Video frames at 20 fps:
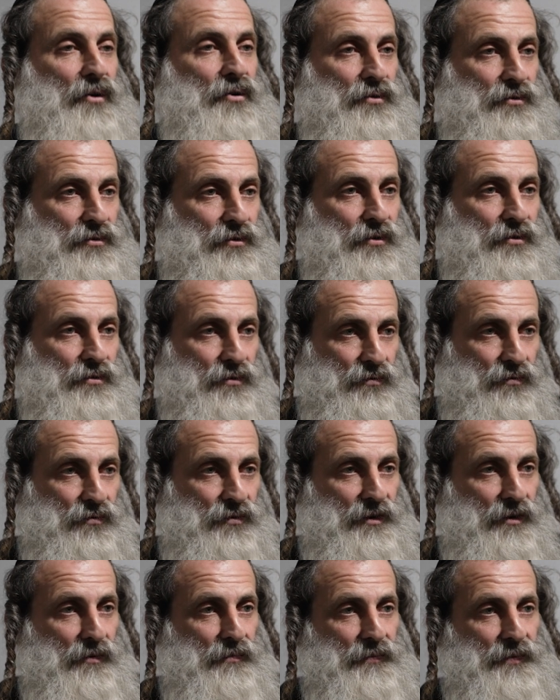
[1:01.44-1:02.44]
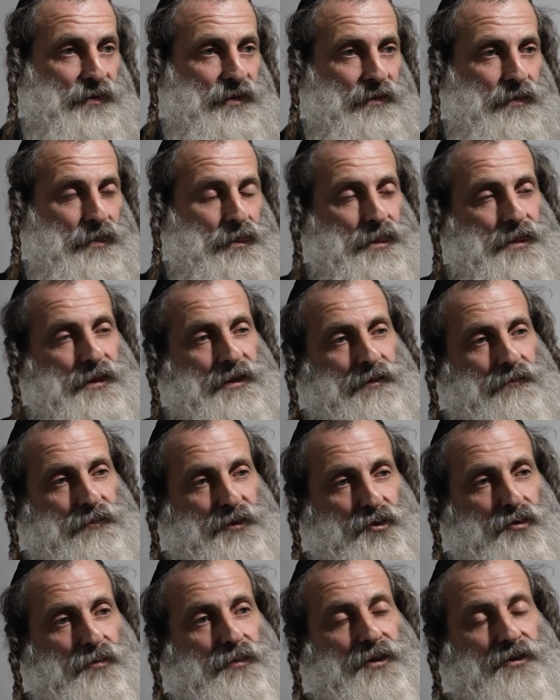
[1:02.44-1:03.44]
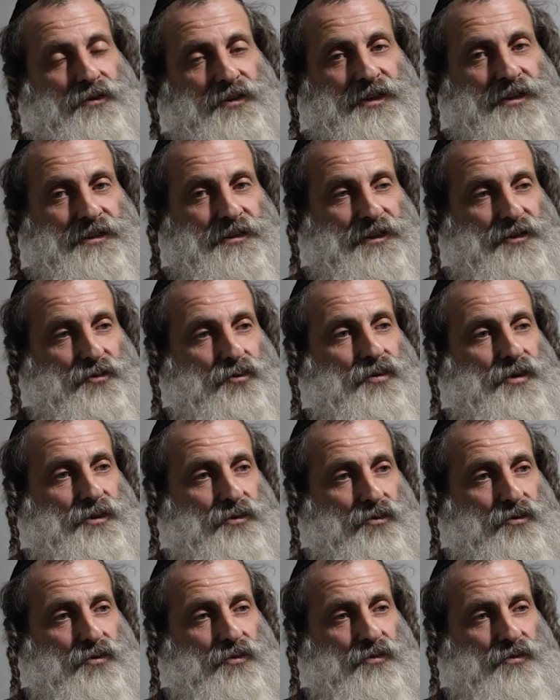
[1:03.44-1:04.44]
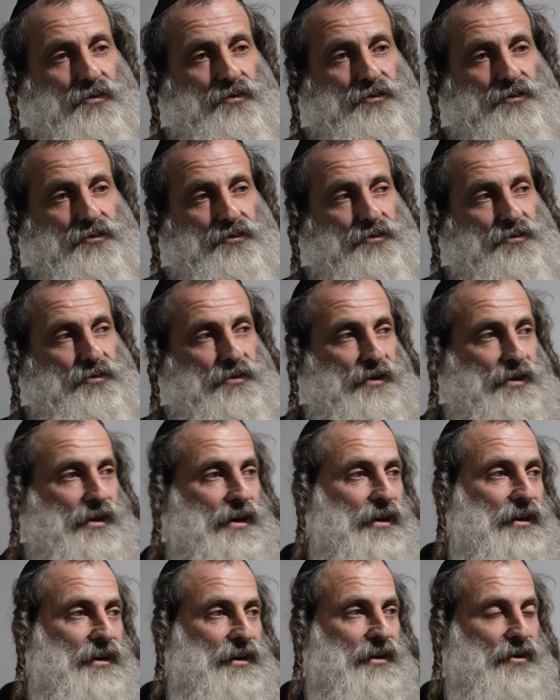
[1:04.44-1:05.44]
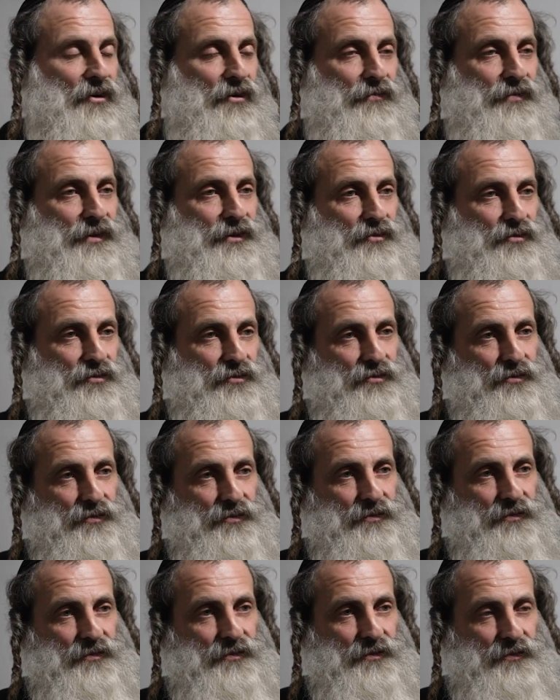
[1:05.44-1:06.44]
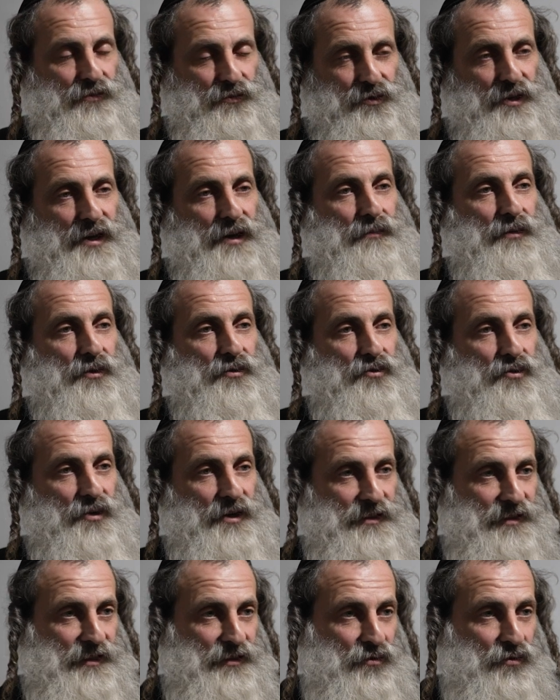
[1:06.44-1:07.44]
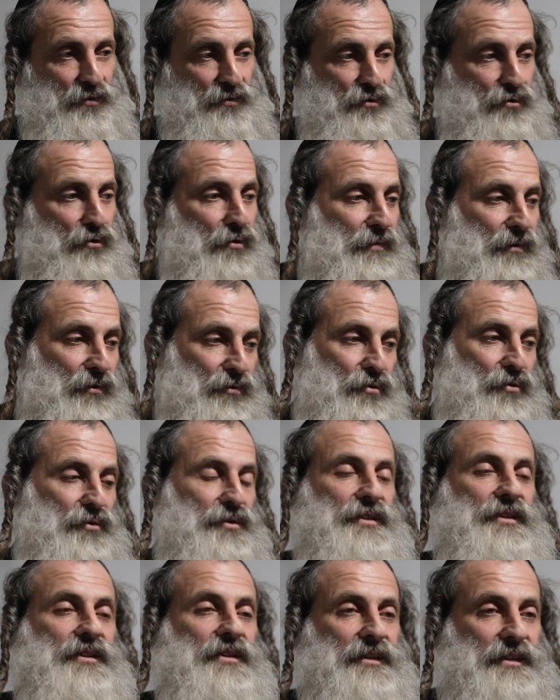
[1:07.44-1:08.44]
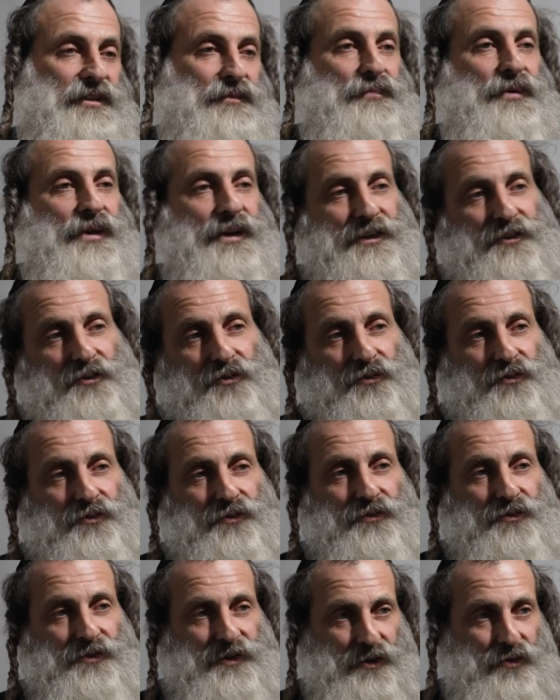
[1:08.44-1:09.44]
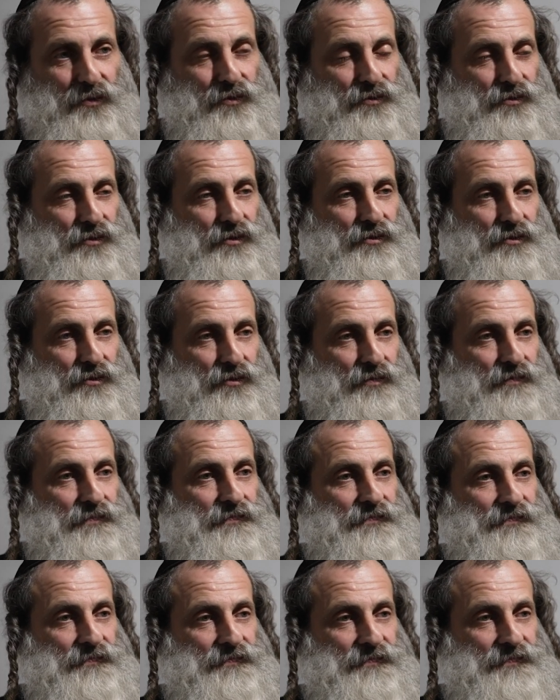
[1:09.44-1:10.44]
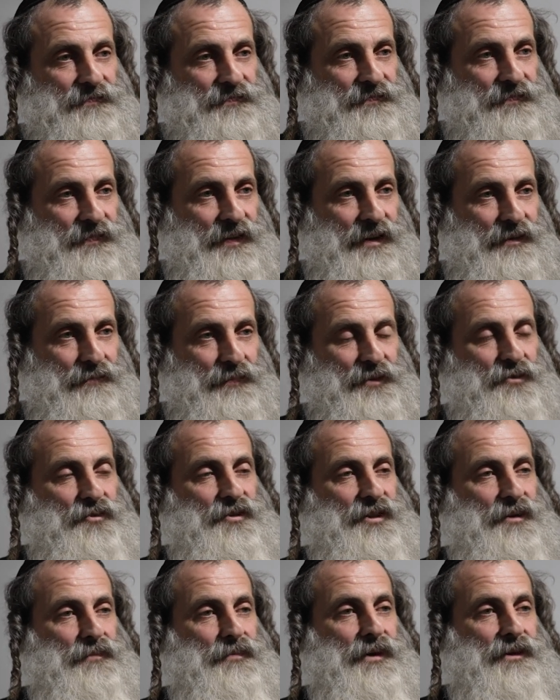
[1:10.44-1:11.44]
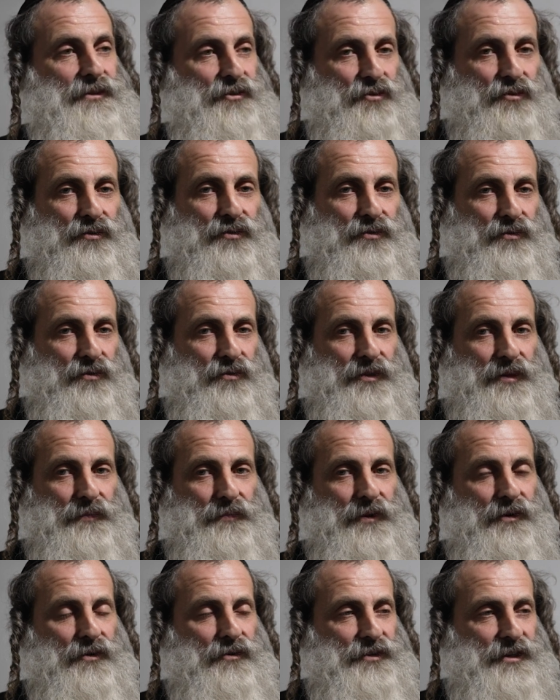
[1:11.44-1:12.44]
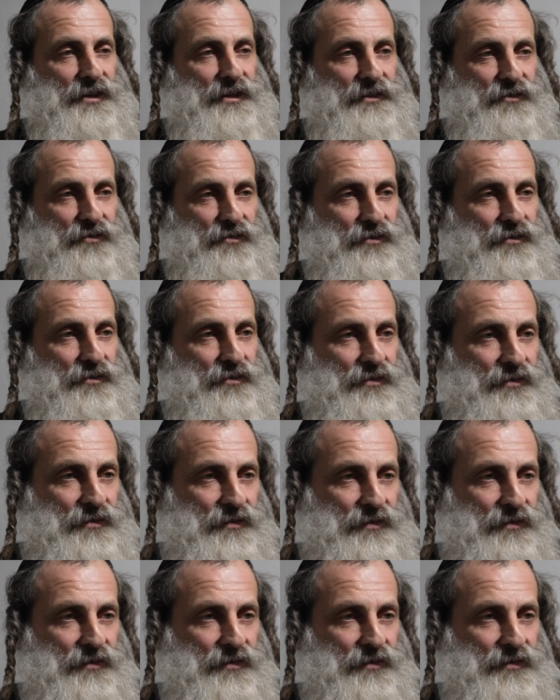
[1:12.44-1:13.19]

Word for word: reconstruction du temple, parce que maintenant il est détruit, donc on se en fait, on se, lamente sur la destruction, mais on doit aussi espérer de la reconstruction. Parce que ce c'est pas un truc, on n'est pas en train de,